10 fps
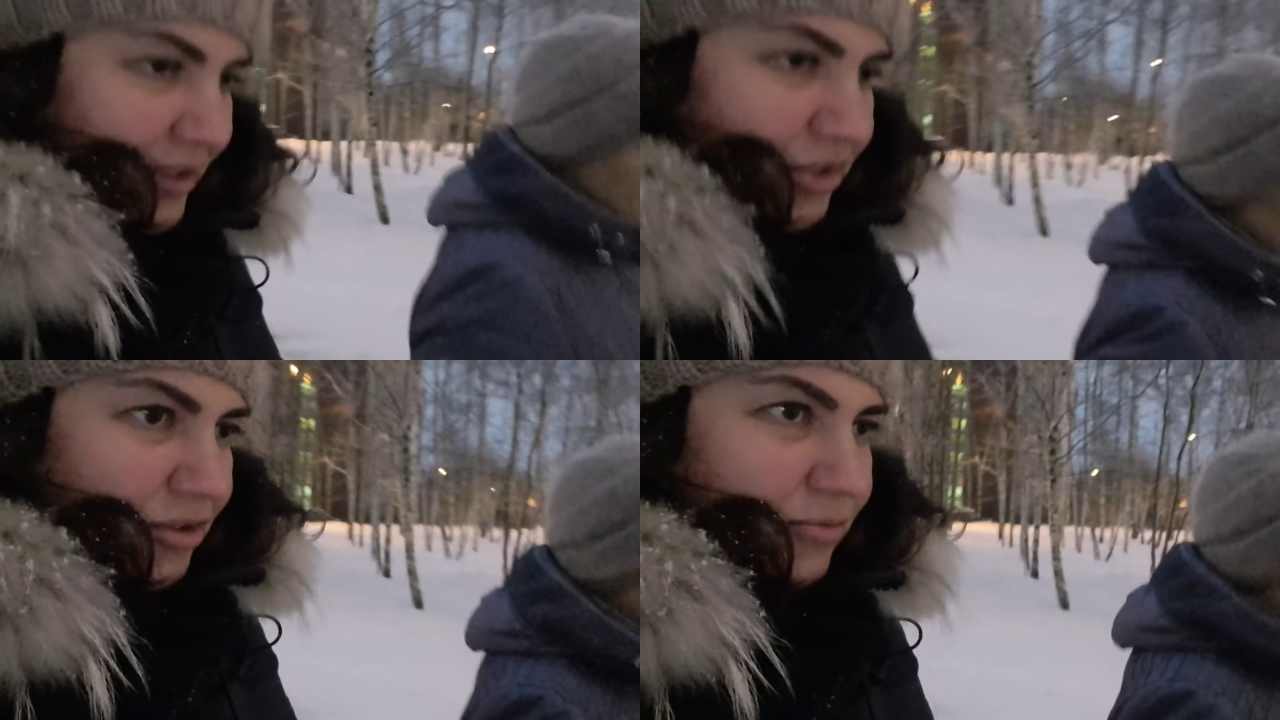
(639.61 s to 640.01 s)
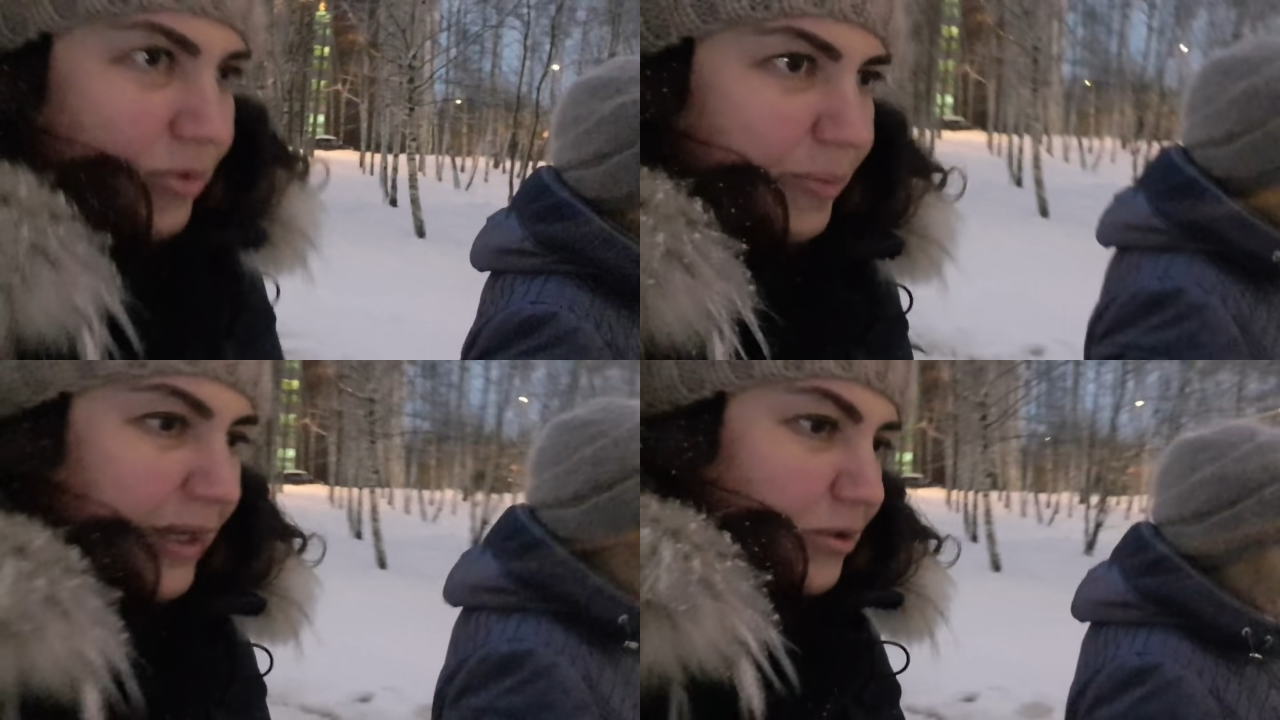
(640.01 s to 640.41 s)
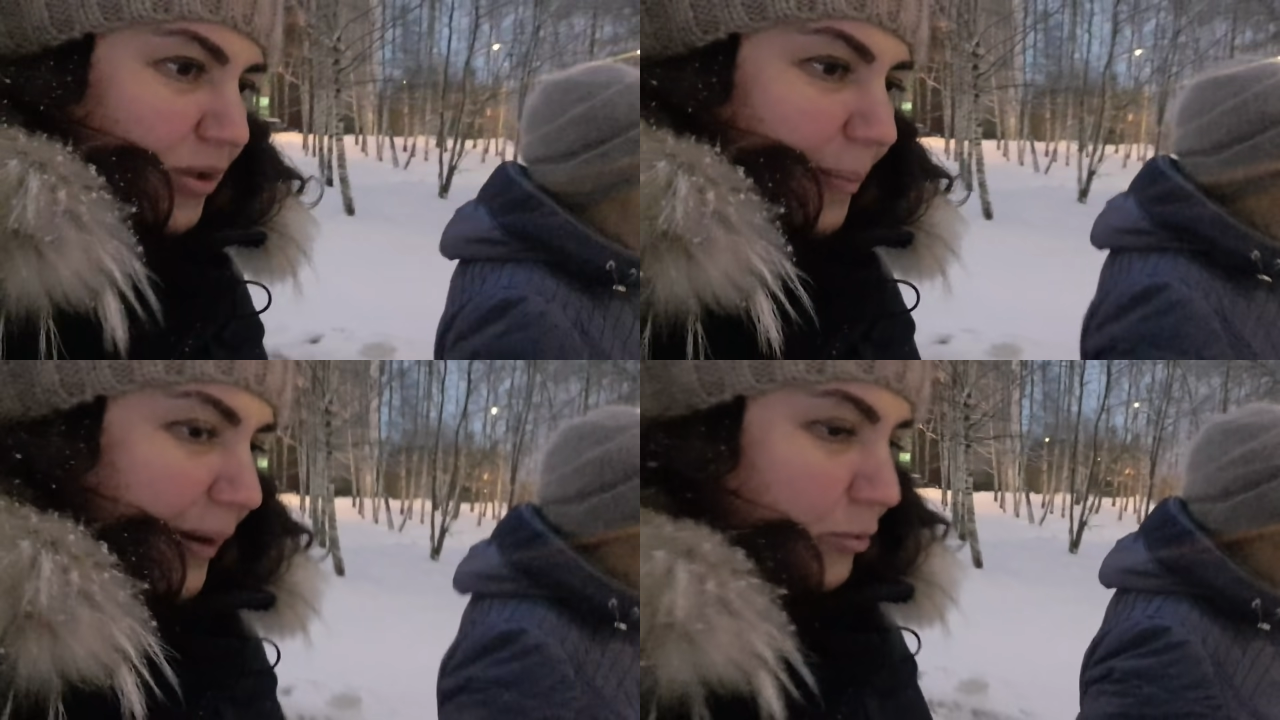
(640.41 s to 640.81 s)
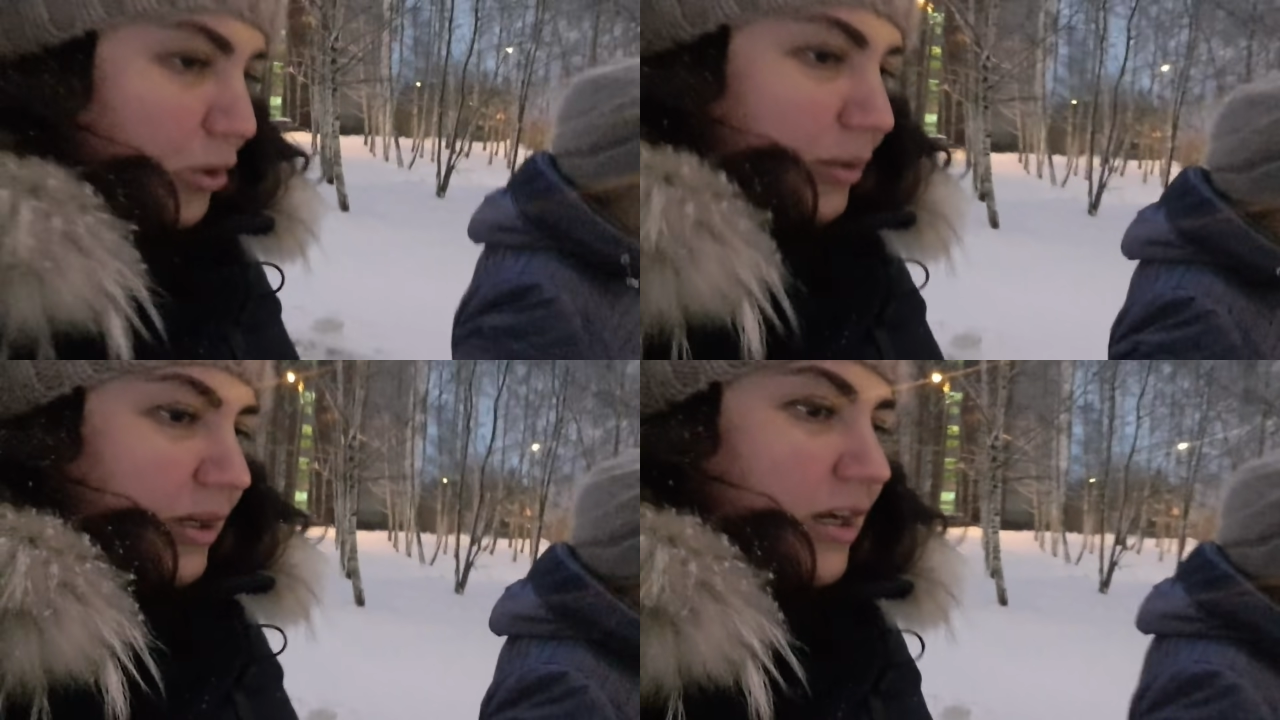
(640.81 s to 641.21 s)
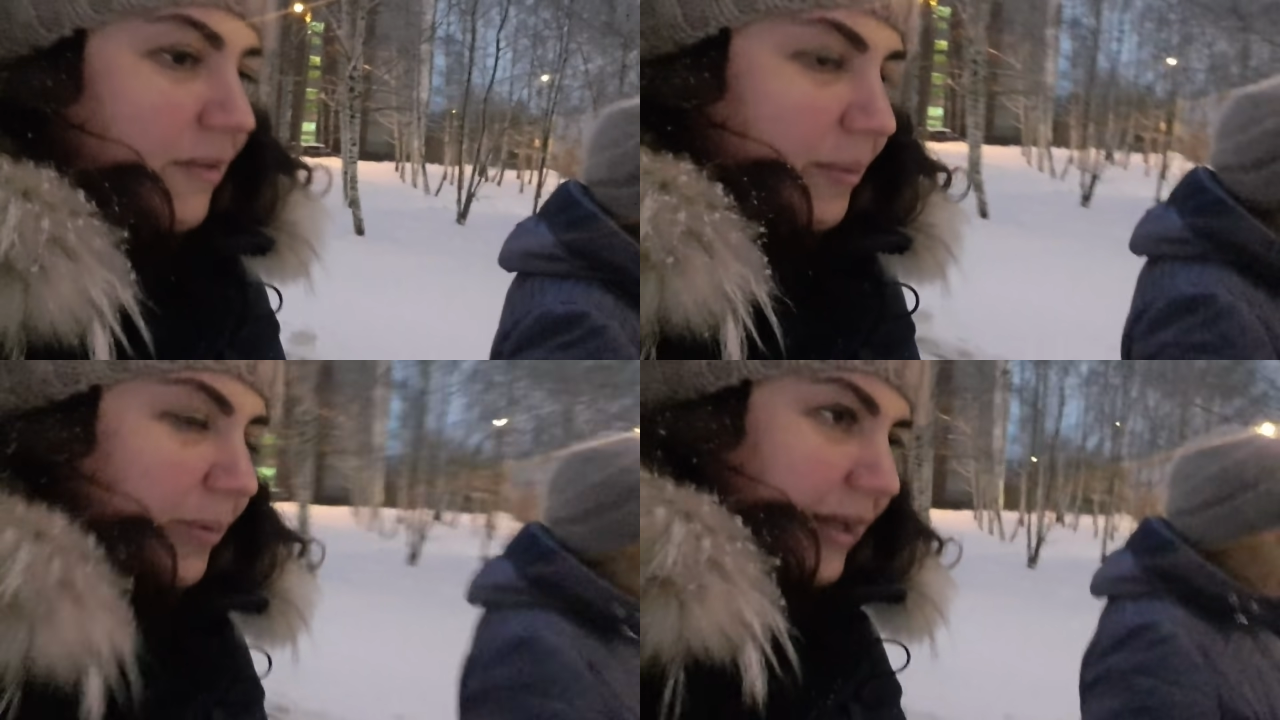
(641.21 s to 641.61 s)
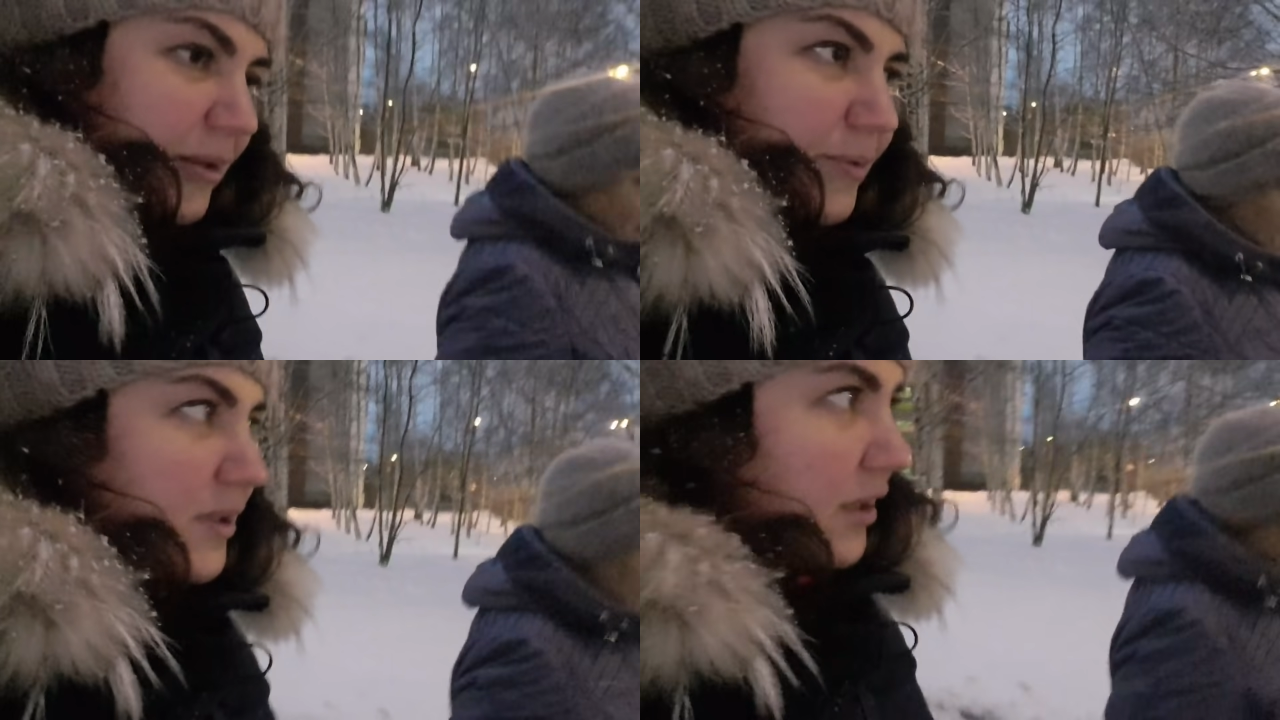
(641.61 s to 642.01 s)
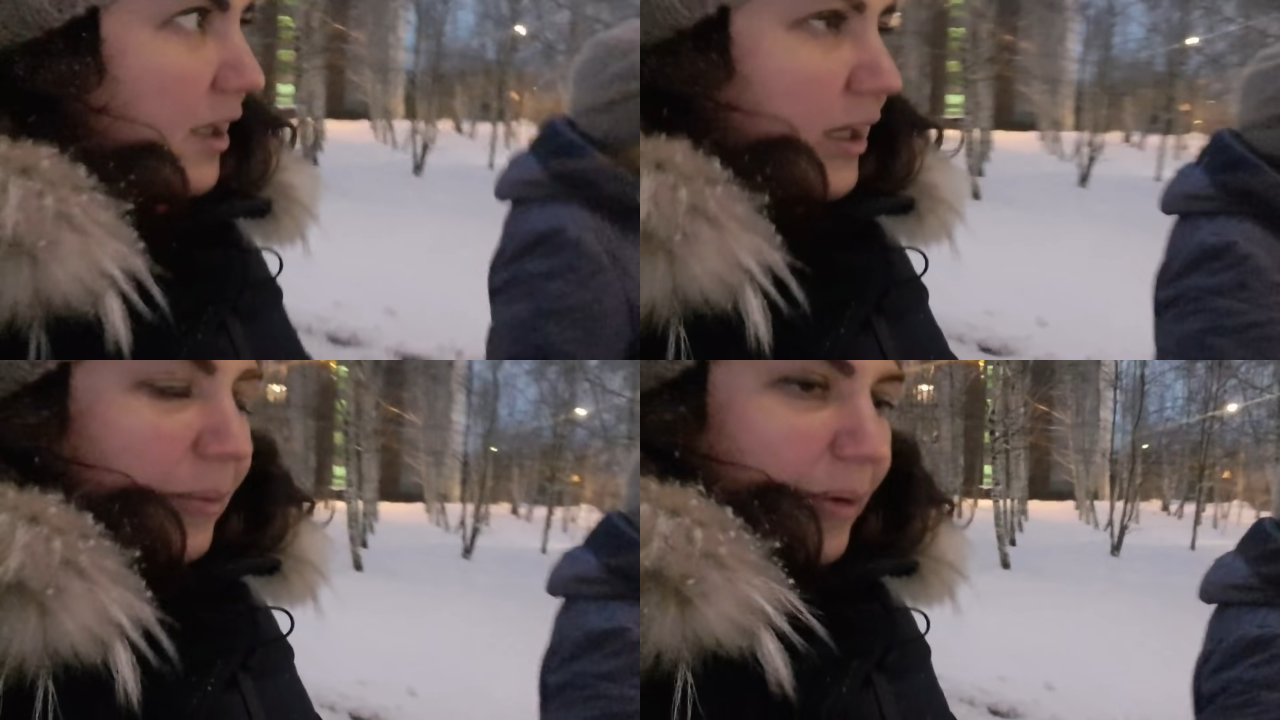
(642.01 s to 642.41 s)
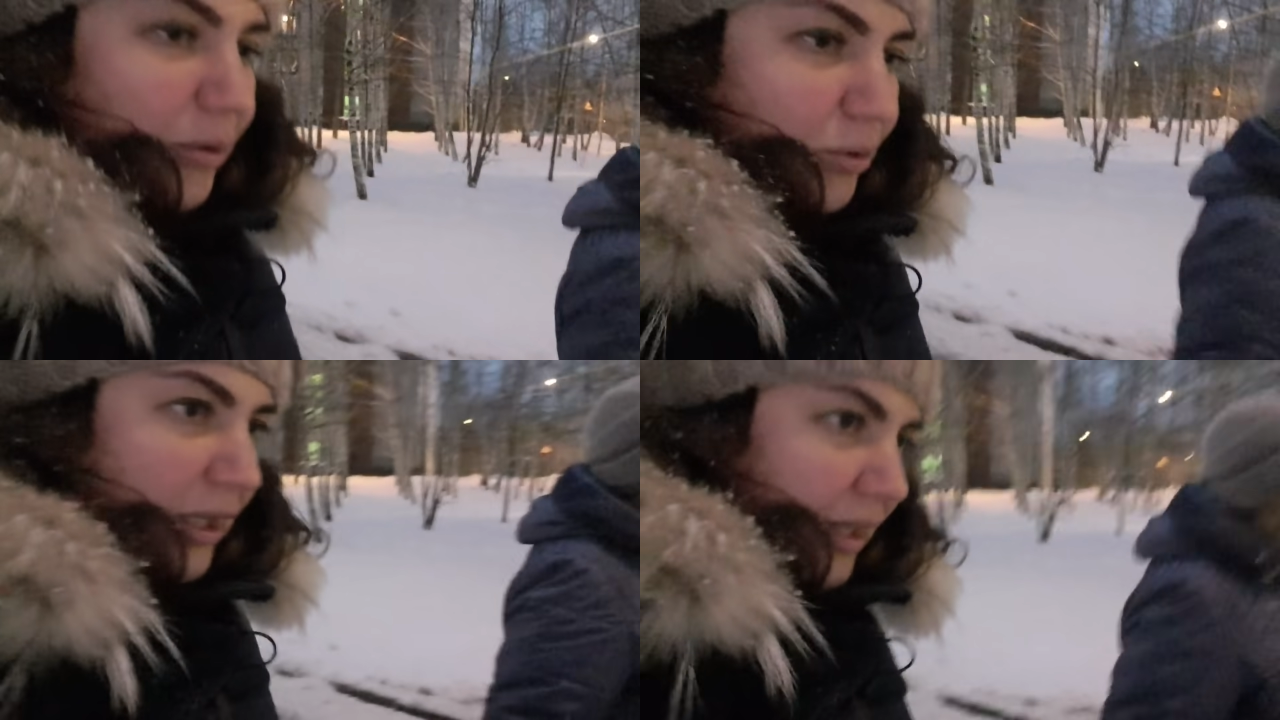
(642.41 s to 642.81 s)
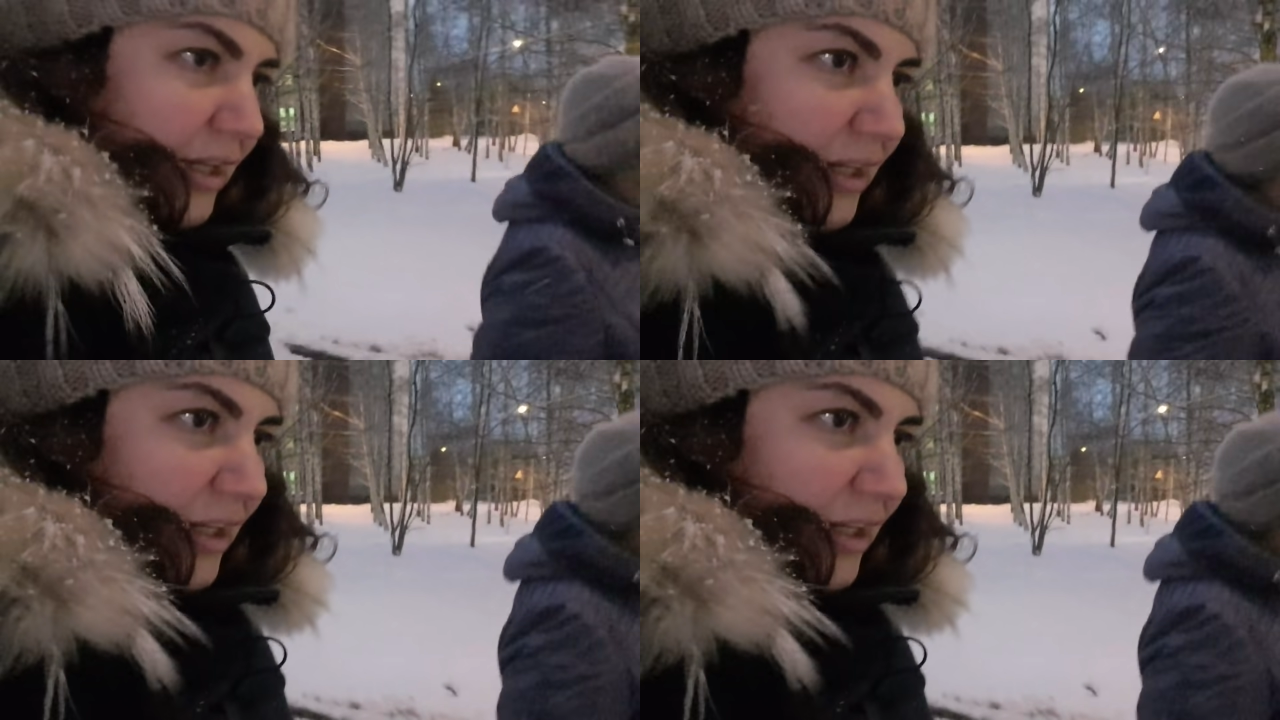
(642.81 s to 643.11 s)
Ничего, пройдет. А погода, голова болит. Посмотри, какая погода.